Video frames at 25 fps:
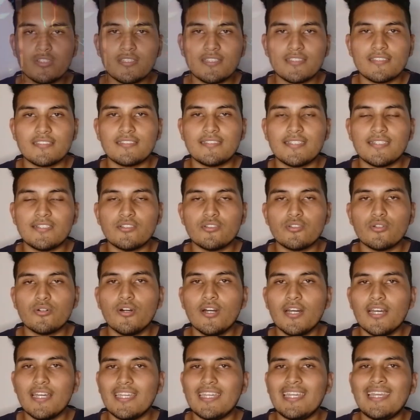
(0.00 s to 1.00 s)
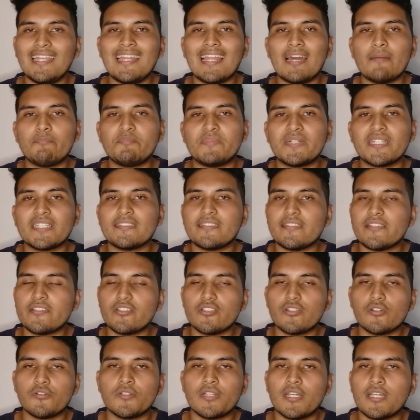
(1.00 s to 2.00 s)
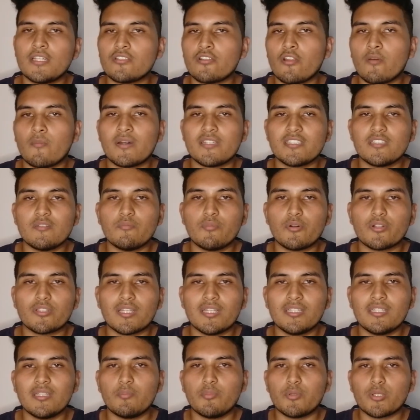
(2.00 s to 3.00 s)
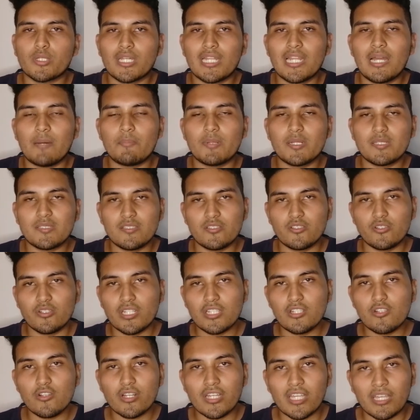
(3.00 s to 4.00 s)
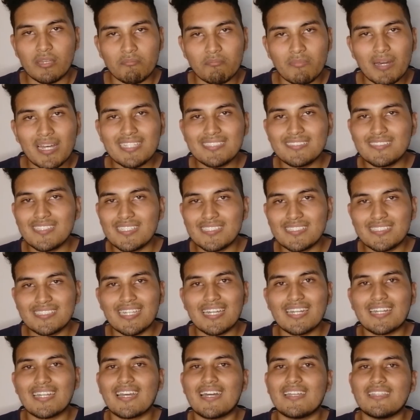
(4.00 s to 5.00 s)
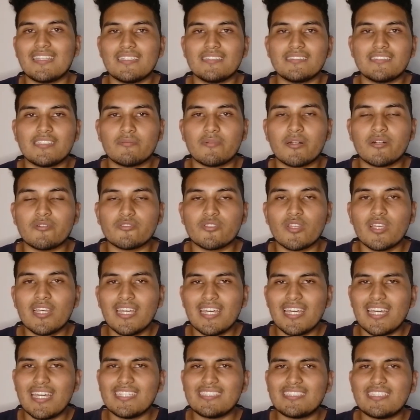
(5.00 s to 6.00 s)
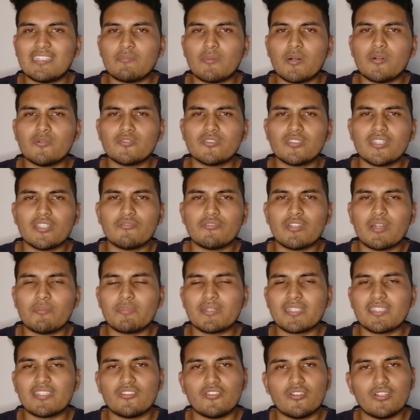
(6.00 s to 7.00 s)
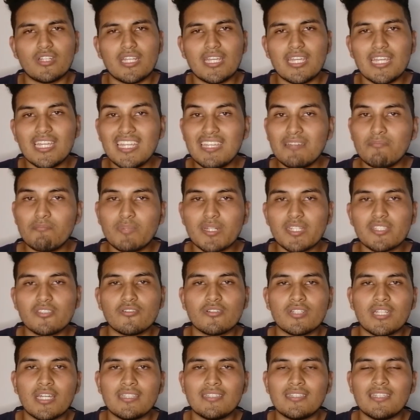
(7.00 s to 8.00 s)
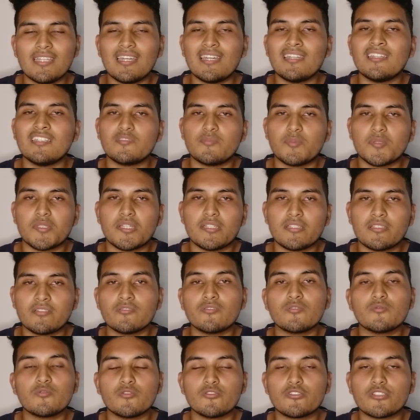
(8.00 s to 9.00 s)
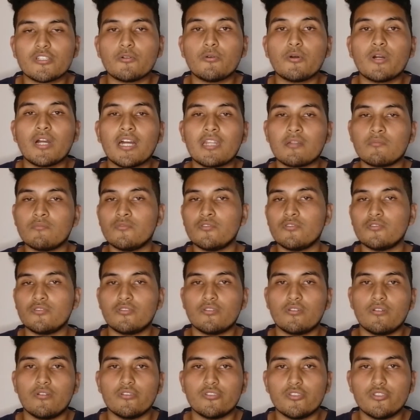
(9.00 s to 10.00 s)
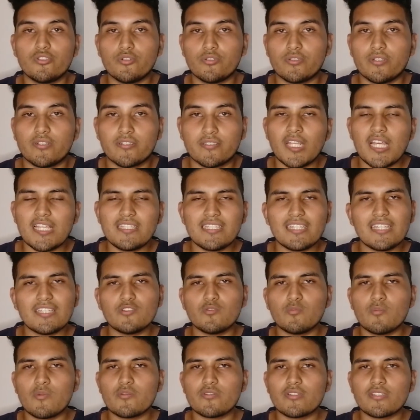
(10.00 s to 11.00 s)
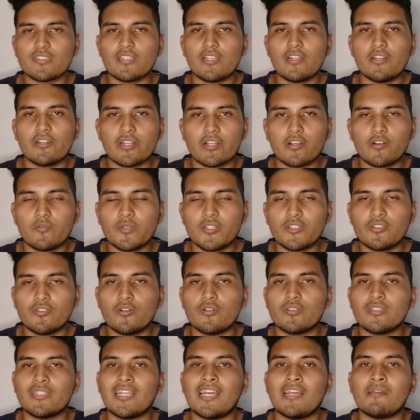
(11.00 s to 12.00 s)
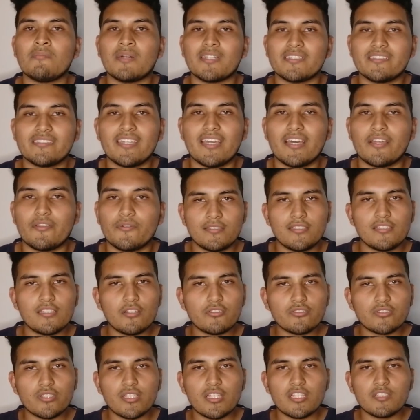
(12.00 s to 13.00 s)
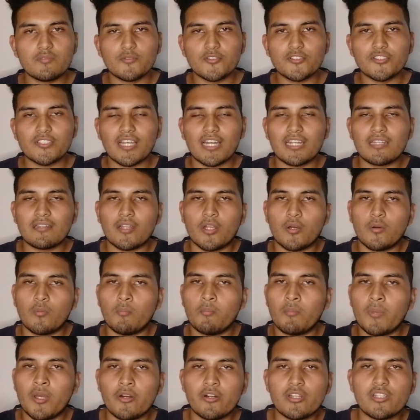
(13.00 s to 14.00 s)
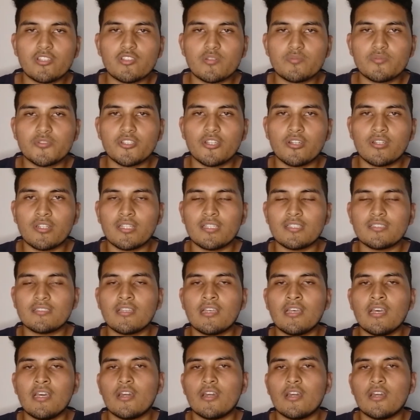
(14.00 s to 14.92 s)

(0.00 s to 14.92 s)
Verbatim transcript: distinto y la precisión es lo más importante porque la precisión es lo que más destaca de este mouse. Este mouse tiene una precisión impresionante, en especial si nos gusta jugar mucho los shooters. Así que es un mouse que se lo recomiendo demasiado. Si ya ustedes buscan mejores opciones,